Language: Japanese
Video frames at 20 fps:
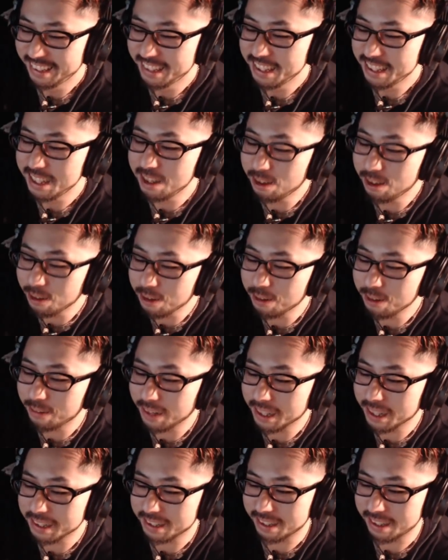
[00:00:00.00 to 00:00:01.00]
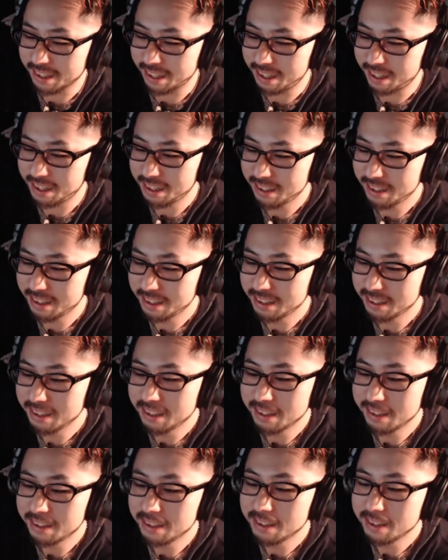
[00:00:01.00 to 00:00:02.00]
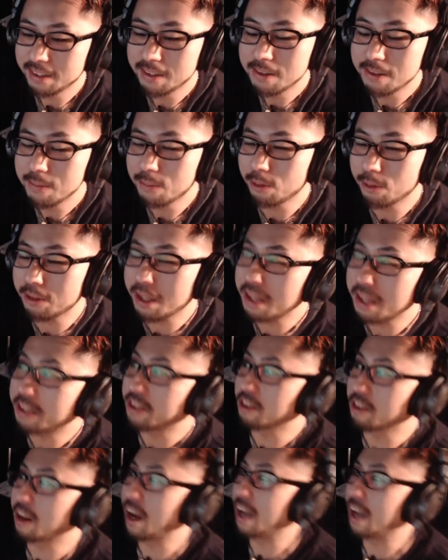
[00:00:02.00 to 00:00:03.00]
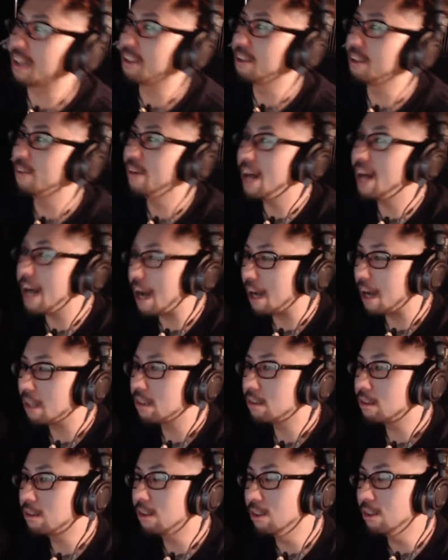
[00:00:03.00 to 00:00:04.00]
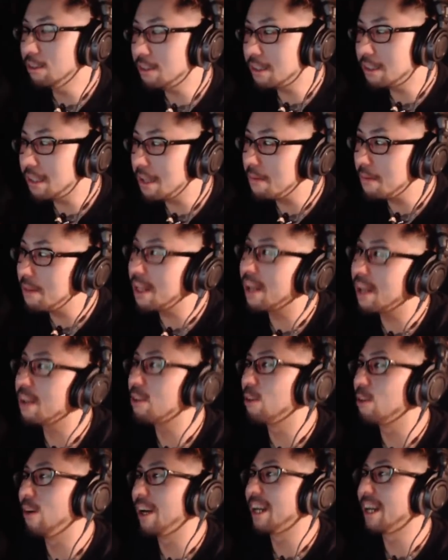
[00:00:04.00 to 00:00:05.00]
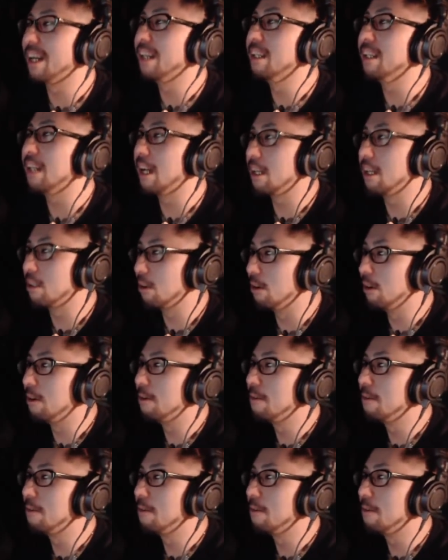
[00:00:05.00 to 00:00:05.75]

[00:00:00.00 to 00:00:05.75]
いろいろ分かってきた。ポテチの味は食ってみないと分かんないと。